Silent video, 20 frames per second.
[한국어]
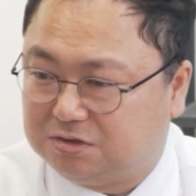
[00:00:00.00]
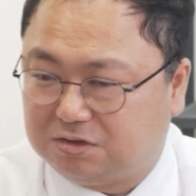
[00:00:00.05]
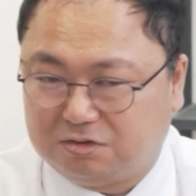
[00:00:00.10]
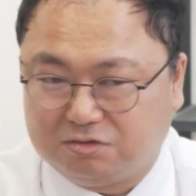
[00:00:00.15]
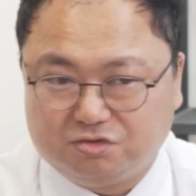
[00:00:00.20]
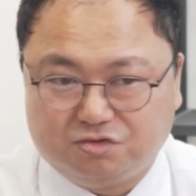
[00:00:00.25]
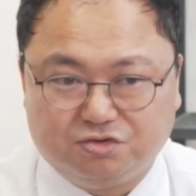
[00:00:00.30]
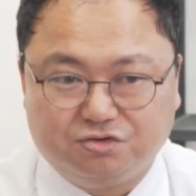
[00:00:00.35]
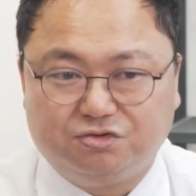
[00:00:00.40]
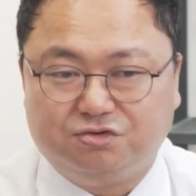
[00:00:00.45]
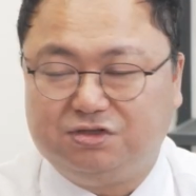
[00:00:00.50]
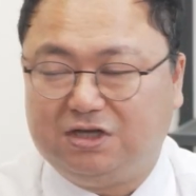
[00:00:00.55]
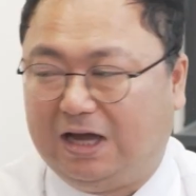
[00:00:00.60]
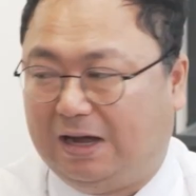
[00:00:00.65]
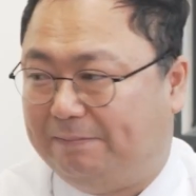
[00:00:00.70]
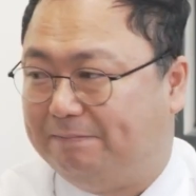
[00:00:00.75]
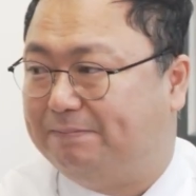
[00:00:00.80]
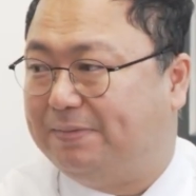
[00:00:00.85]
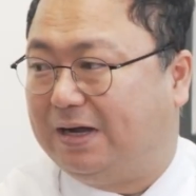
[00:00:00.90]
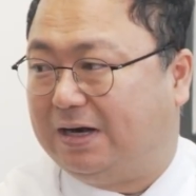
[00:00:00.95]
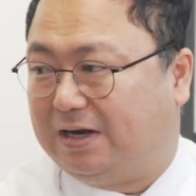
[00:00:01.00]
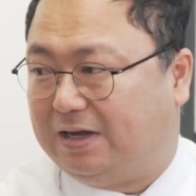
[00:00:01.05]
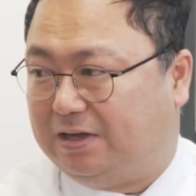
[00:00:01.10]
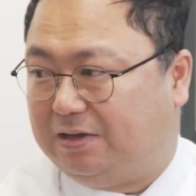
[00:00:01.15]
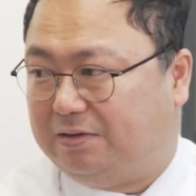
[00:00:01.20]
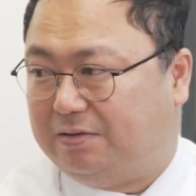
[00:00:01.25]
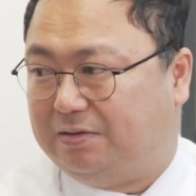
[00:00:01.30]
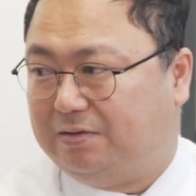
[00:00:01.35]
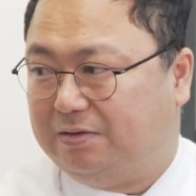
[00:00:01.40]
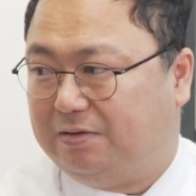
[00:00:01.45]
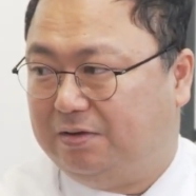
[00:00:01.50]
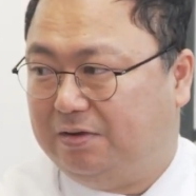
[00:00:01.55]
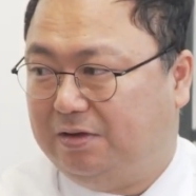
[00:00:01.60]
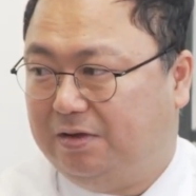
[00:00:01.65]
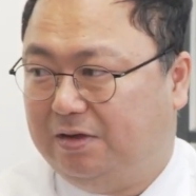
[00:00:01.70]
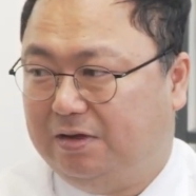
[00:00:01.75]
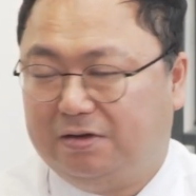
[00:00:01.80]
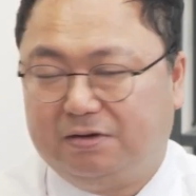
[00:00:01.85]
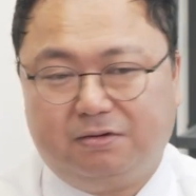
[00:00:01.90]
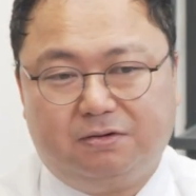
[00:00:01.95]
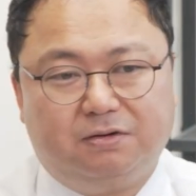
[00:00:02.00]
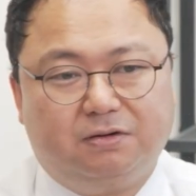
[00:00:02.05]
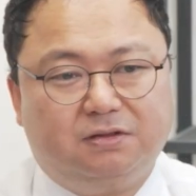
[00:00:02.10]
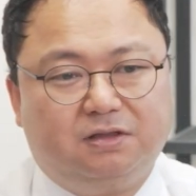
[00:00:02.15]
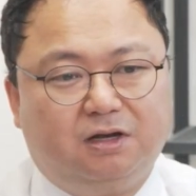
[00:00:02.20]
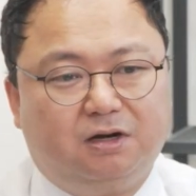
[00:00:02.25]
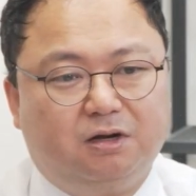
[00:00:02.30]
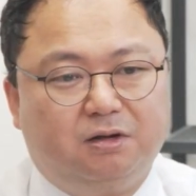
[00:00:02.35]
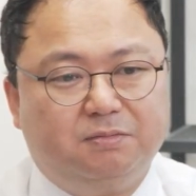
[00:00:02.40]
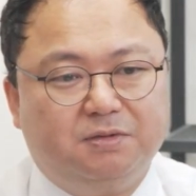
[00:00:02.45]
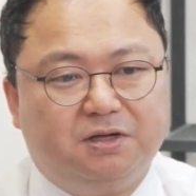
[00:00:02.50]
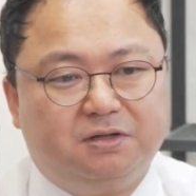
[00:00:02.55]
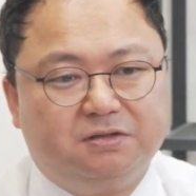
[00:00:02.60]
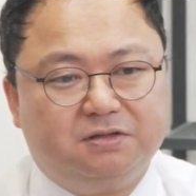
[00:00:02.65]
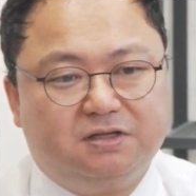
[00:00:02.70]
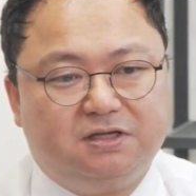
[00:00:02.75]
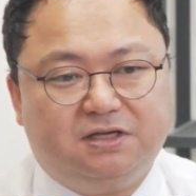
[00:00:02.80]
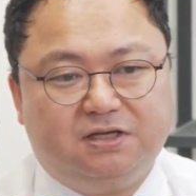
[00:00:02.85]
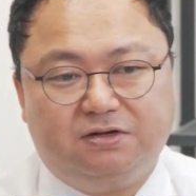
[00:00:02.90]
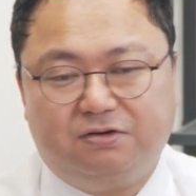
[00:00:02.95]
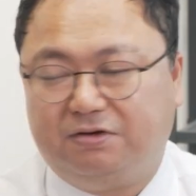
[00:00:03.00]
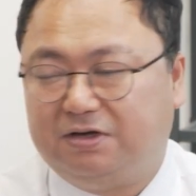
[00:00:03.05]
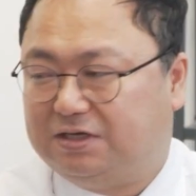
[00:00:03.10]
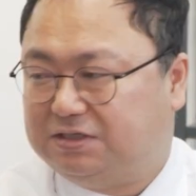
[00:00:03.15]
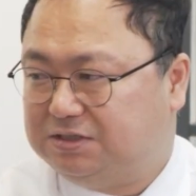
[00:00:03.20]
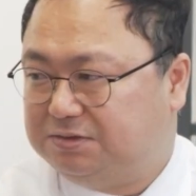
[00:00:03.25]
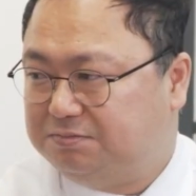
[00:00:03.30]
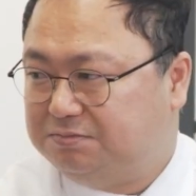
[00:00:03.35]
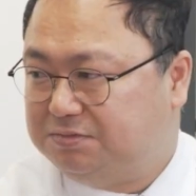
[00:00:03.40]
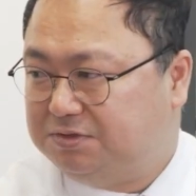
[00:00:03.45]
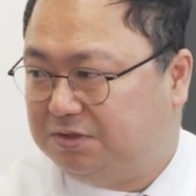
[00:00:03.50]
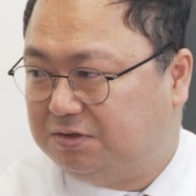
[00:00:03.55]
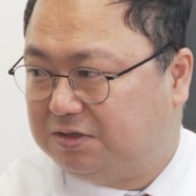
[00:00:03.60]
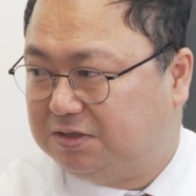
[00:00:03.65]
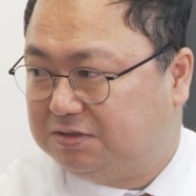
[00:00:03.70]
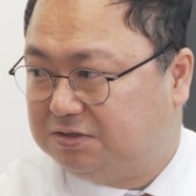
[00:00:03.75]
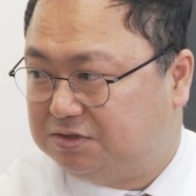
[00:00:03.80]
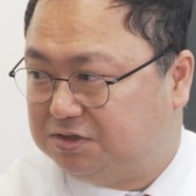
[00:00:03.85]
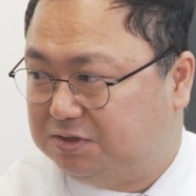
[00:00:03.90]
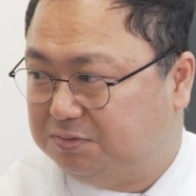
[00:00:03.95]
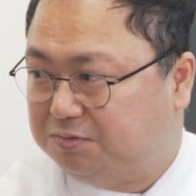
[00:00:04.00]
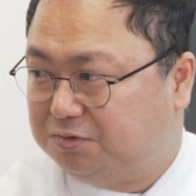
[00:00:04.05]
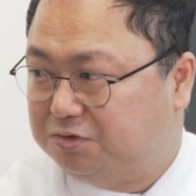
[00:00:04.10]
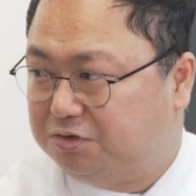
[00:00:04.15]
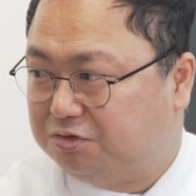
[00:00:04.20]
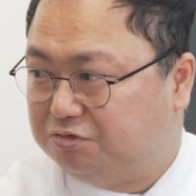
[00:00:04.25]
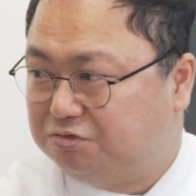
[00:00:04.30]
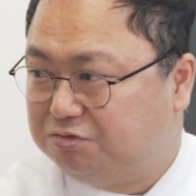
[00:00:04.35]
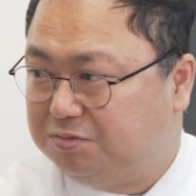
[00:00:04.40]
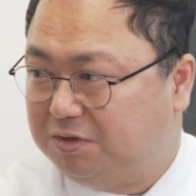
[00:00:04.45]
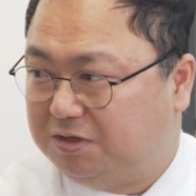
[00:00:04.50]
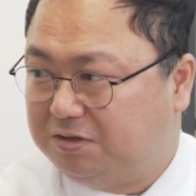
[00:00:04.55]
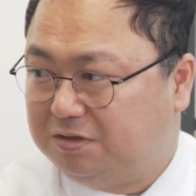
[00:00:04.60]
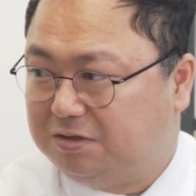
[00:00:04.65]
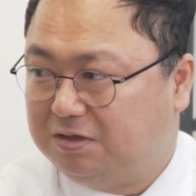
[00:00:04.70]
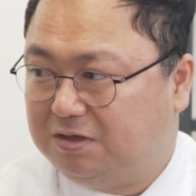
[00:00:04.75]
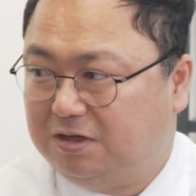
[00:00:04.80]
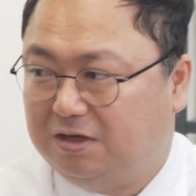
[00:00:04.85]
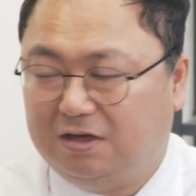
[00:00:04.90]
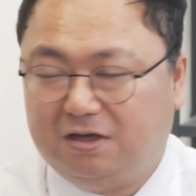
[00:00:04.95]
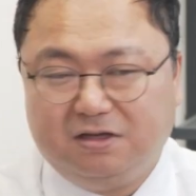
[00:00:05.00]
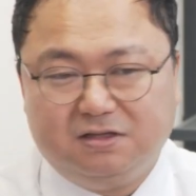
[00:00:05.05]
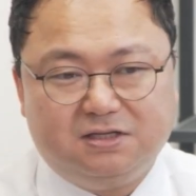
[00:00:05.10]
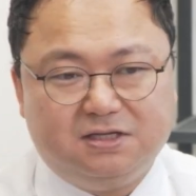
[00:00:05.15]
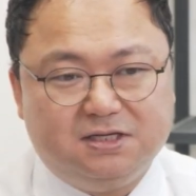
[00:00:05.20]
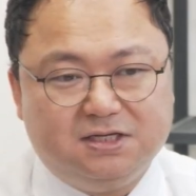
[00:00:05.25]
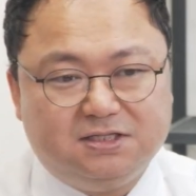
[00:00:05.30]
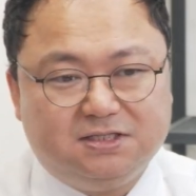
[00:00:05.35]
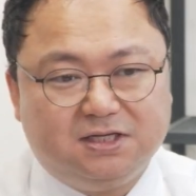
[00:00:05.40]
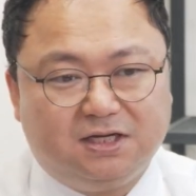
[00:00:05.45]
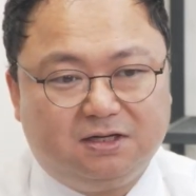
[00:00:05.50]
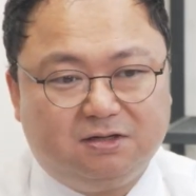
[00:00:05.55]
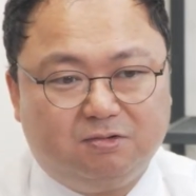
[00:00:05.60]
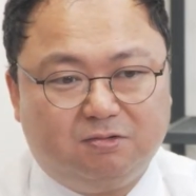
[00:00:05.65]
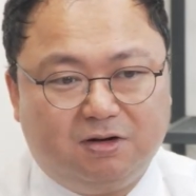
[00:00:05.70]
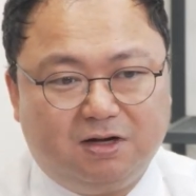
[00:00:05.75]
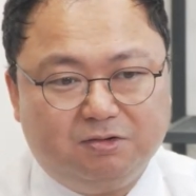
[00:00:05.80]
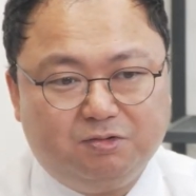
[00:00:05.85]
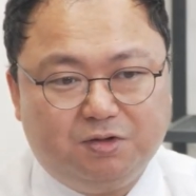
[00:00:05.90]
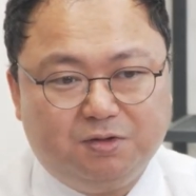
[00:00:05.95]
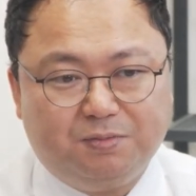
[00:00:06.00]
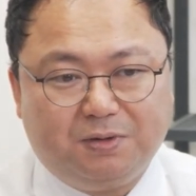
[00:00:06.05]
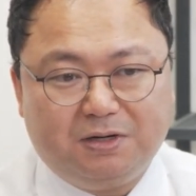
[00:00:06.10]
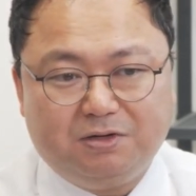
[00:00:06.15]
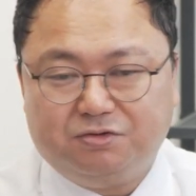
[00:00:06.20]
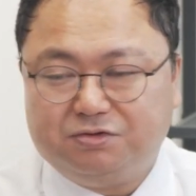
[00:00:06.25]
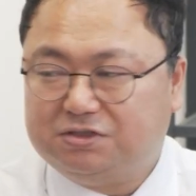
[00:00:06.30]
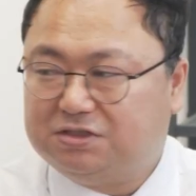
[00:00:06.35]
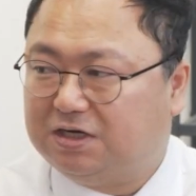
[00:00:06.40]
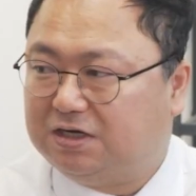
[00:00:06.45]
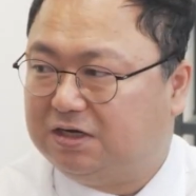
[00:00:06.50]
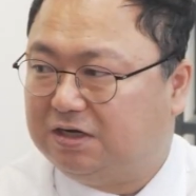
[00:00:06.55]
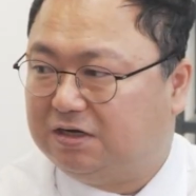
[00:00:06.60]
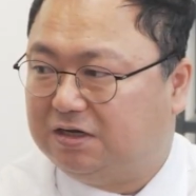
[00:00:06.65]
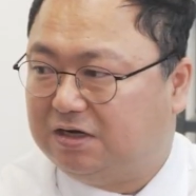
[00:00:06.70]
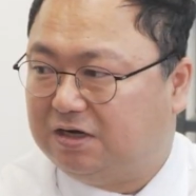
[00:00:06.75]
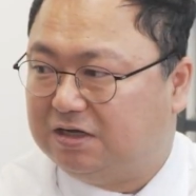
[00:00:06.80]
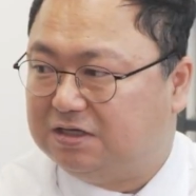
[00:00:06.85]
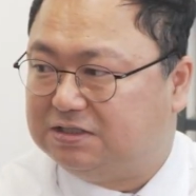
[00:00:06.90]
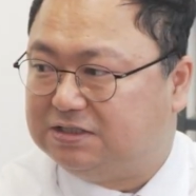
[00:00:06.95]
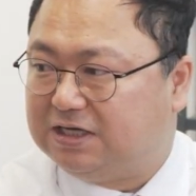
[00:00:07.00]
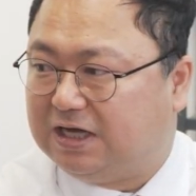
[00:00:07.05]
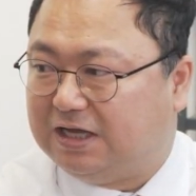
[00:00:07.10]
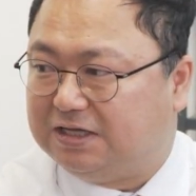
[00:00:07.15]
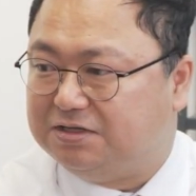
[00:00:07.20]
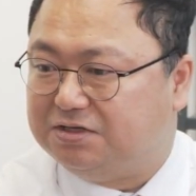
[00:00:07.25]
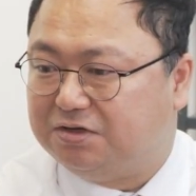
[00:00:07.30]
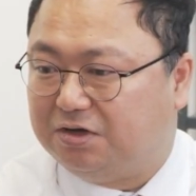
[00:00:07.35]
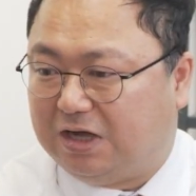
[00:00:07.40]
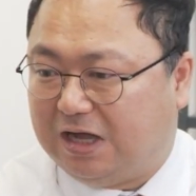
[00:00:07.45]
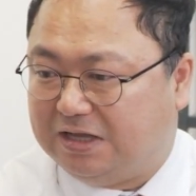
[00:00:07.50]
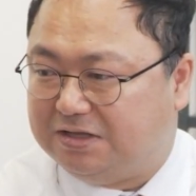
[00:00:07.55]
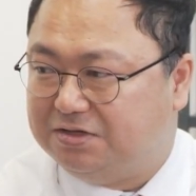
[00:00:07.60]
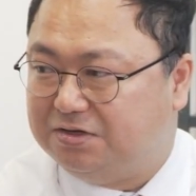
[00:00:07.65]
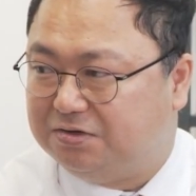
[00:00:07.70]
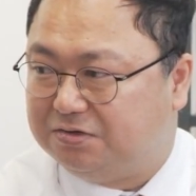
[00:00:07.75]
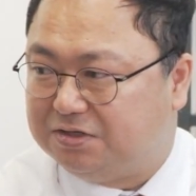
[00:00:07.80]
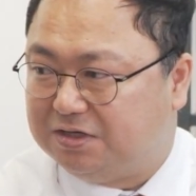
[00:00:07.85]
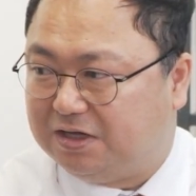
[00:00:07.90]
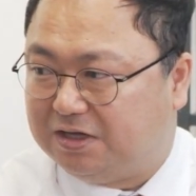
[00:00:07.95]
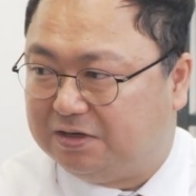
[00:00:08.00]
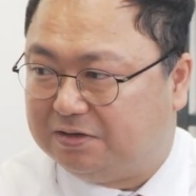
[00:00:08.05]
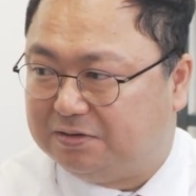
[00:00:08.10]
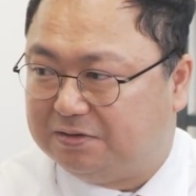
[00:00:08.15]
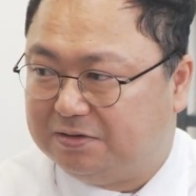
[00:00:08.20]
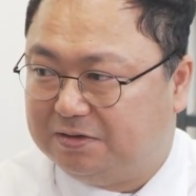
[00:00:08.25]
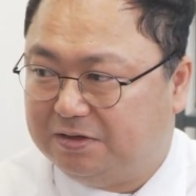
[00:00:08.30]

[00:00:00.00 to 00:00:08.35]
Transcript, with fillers: 그런 주들이 안 팔아요. 어. 그렇다면 길어야 10년에서 15년 후면 디젤과 휘발유 차량이랑 이제 안녕, 안녕이에요.